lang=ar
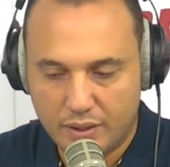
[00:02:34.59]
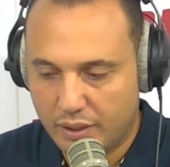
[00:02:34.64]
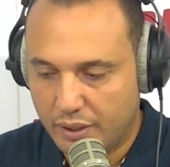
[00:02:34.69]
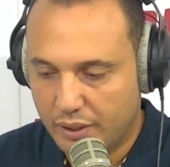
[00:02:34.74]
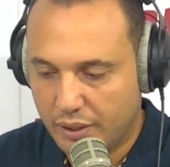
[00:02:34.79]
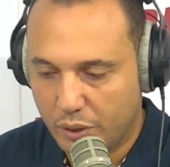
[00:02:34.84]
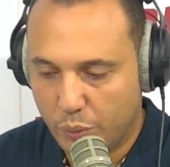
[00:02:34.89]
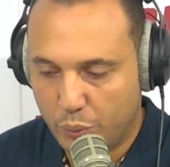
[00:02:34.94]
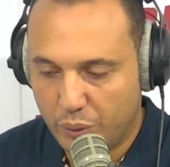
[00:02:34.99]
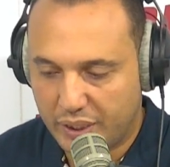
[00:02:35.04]

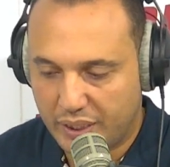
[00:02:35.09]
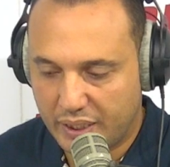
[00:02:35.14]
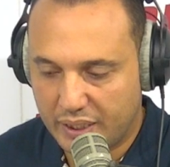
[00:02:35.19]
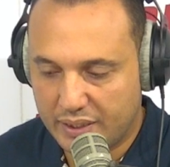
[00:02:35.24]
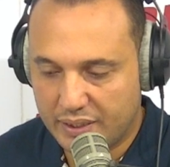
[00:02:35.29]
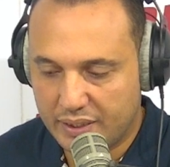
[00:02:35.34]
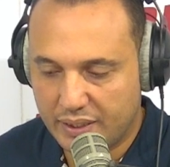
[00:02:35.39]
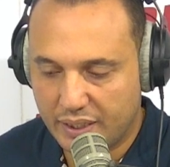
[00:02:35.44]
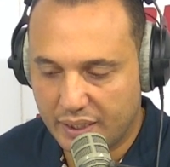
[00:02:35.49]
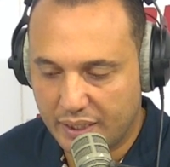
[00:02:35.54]

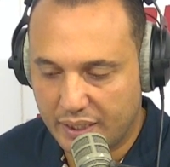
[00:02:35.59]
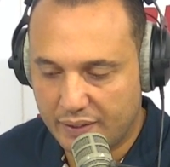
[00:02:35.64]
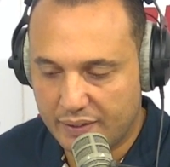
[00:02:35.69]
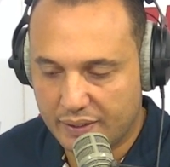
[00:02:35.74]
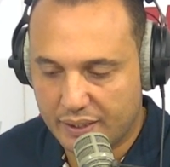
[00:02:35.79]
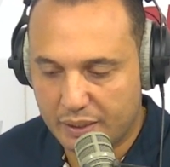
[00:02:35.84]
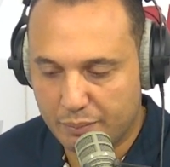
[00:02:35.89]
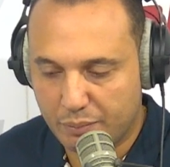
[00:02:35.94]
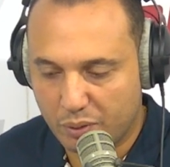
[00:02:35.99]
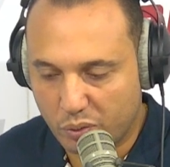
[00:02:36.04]
الويكاند هذا
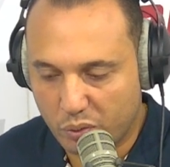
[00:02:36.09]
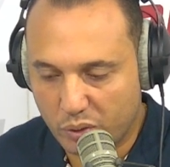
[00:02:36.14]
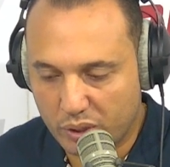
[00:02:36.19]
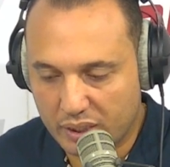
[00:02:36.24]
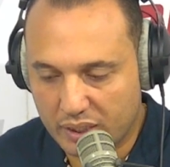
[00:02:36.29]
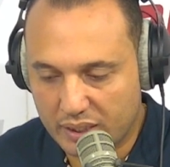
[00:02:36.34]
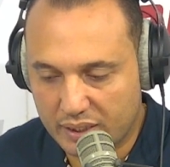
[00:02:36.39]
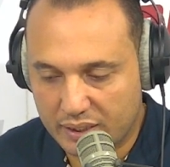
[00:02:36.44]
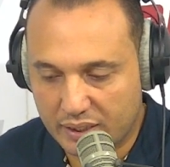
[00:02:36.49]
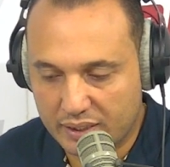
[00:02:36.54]
كما
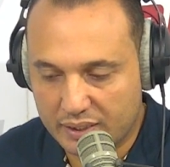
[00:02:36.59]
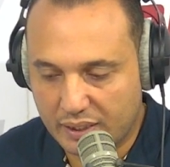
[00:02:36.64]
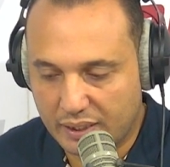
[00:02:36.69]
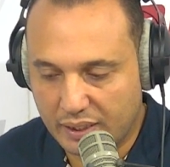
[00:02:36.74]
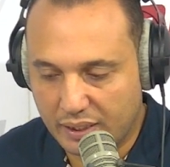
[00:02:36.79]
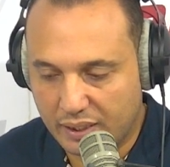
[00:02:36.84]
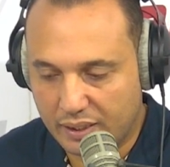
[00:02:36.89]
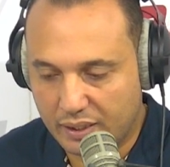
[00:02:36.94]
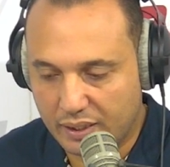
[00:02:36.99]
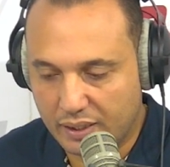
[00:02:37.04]
قلنا تنطلق
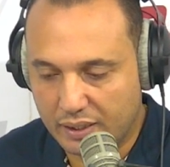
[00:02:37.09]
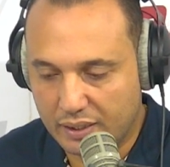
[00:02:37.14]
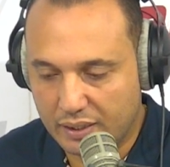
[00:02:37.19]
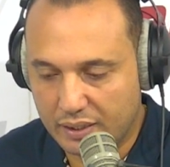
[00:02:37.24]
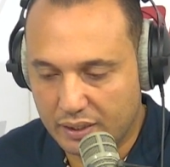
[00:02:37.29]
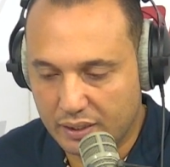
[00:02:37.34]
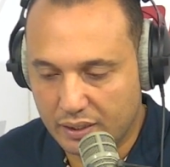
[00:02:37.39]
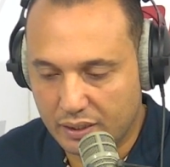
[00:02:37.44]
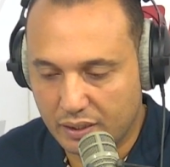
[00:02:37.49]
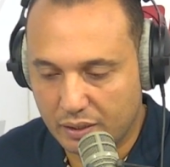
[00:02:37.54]

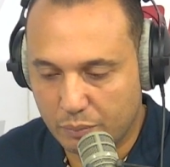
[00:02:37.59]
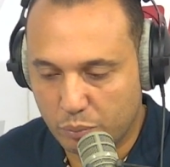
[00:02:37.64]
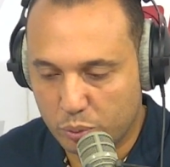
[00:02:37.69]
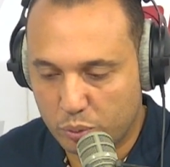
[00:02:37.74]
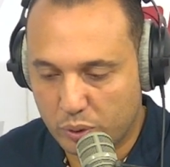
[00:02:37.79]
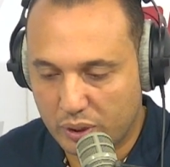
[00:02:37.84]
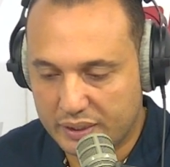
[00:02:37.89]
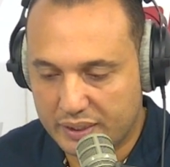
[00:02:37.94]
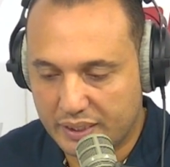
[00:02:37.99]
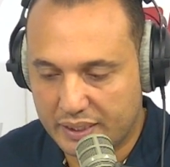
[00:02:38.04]

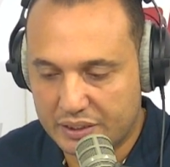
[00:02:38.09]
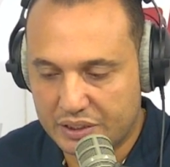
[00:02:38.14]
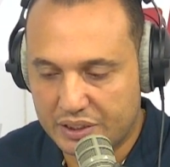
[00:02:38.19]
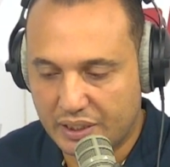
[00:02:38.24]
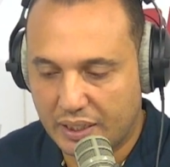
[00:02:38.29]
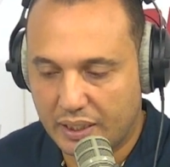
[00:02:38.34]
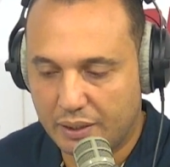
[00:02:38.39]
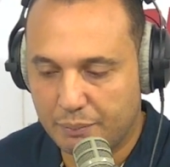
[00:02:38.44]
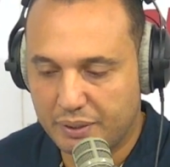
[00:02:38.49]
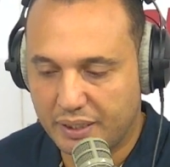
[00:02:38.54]
البطولة
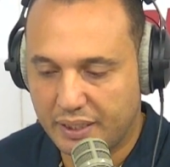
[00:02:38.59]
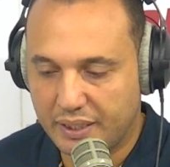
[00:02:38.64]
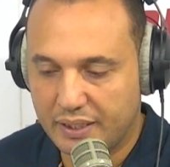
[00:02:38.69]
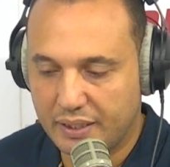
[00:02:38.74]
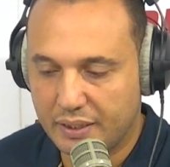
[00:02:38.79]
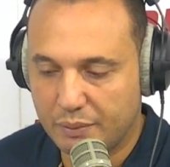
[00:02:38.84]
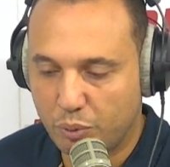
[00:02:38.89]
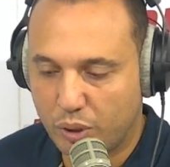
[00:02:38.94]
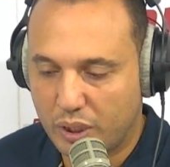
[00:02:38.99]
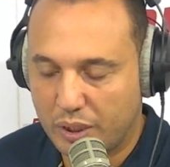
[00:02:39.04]
ترجع من
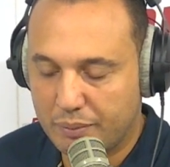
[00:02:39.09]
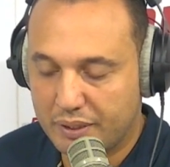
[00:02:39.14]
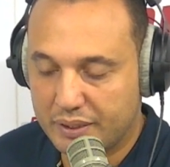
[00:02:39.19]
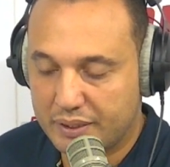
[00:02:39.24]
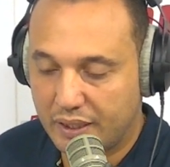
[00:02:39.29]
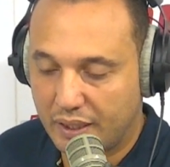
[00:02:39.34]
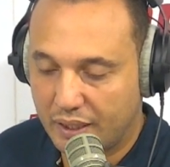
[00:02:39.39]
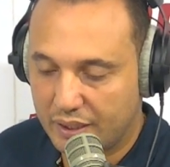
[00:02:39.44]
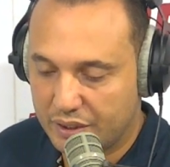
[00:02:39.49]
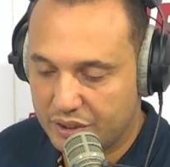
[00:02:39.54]
خلال مقابلات
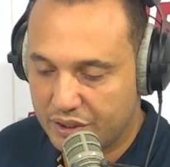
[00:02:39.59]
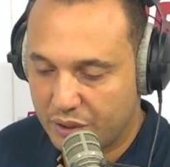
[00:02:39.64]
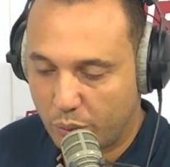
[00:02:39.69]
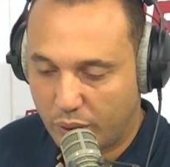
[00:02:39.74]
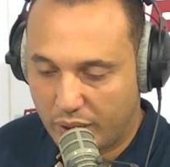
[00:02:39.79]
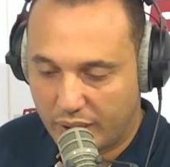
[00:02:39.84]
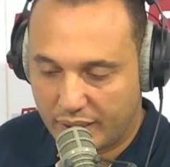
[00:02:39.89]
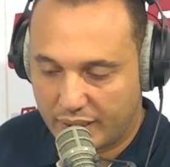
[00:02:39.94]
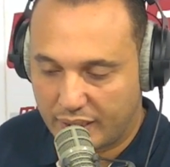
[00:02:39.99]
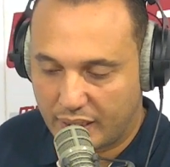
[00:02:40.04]
الجولة
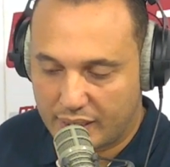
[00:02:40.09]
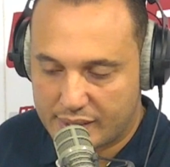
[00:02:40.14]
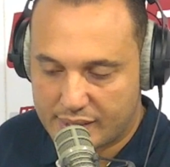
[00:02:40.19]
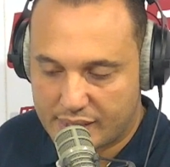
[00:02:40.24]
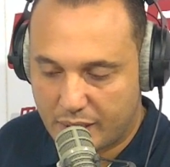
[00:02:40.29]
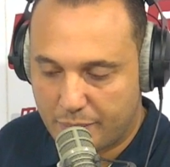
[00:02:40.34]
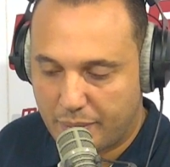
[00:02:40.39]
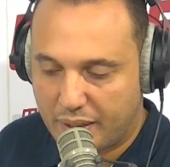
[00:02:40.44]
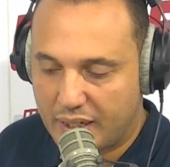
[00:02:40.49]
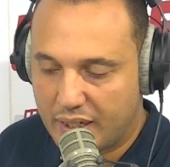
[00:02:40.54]

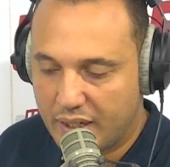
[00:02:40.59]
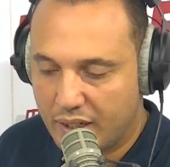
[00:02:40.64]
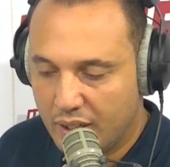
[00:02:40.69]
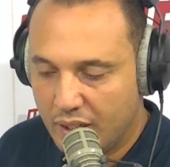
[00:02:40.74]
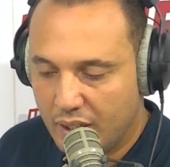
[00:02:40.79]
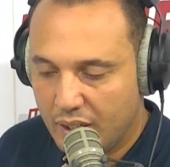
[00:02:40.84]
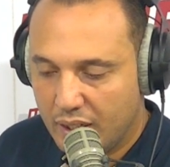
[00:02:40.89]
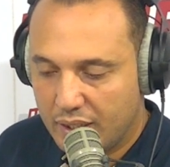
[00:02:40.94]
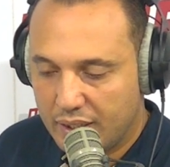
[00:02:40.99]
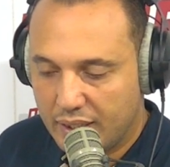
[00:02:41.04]
السابعة
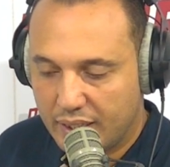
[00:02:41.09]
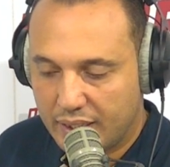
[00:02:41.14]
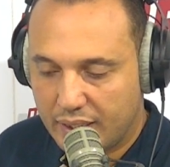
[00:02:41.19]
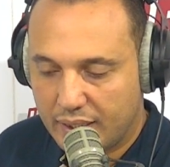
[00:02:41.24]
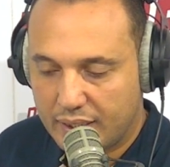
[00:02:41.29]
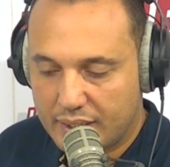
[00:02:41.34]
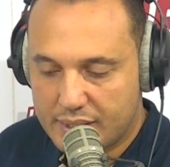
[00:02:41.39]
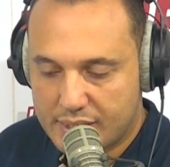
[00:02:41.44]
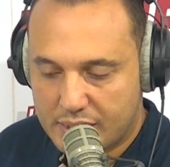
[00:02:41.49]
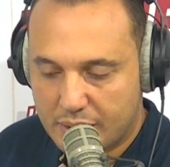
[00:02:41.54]
نهار
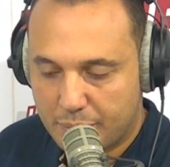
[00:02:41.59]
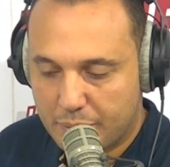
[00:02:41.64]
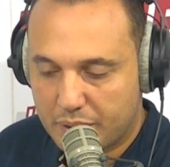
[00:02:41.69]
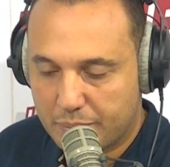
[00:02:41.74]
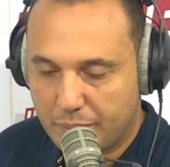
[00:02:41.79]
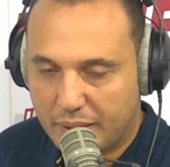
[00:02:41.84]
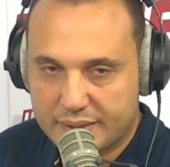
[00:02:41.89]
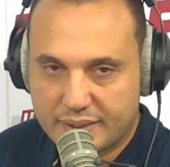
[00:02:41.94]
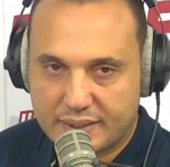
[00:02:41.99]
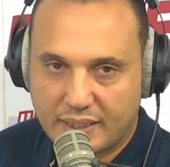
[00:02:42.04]
السبت
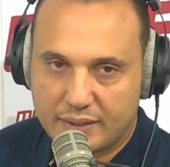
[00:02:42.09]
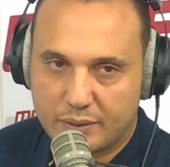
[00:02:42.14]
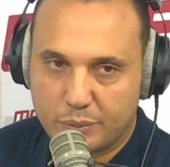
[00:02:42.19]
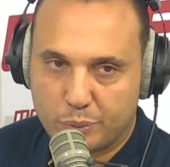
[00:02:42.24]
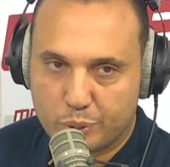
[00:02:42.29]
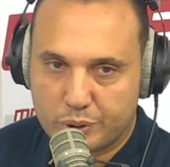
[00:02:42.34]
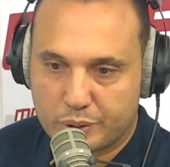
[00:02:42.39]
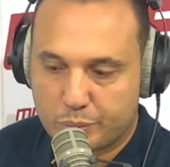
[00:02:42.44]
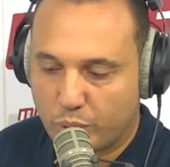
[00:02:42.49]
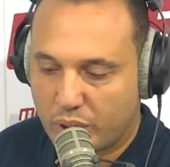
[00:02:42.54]
مع الساعتين
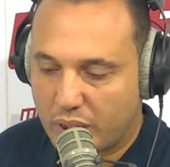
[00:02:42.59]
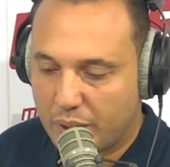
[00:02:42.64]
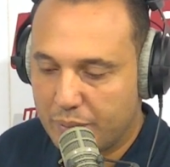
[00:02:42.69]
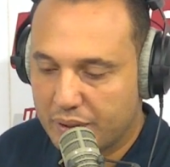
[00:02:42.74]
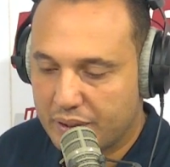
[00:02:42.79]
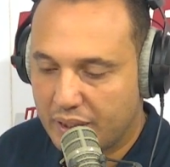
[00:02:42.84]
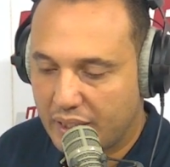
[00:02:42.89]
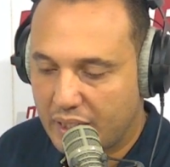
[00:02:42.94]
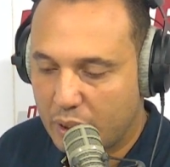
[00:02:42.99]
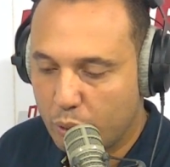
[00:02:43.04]
ونص مقابلة
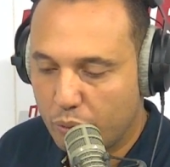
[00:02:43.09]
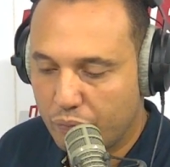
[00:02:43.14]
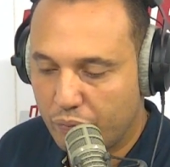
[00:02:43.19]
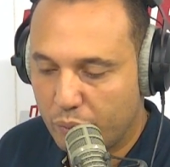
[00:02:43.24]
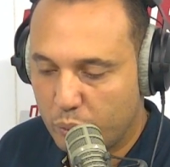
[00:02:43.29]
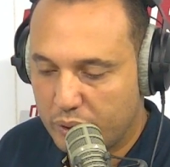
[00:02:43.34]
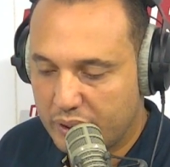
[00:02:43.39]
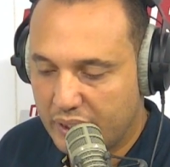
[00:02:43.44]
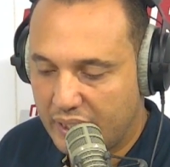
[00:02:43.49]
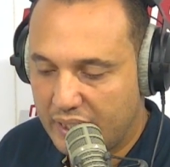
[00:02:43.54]
القوافل
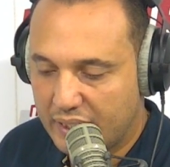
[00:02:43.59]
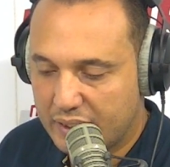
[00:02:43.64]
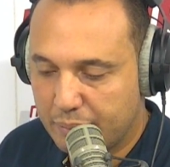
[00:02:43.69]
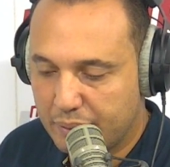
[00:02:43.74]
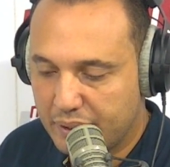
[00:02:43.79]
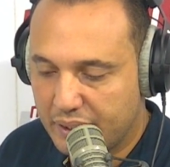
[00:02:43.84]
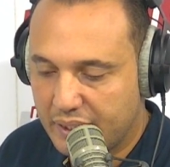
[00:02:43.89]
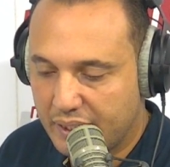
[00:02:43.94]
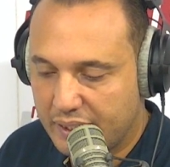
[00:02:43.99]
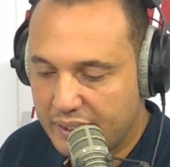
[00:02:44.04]
واتحاد
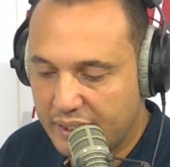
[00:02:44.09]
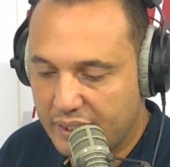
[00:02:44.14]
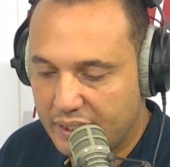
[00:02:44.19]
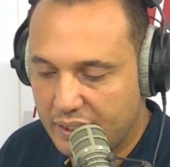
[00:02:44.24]
بن قردان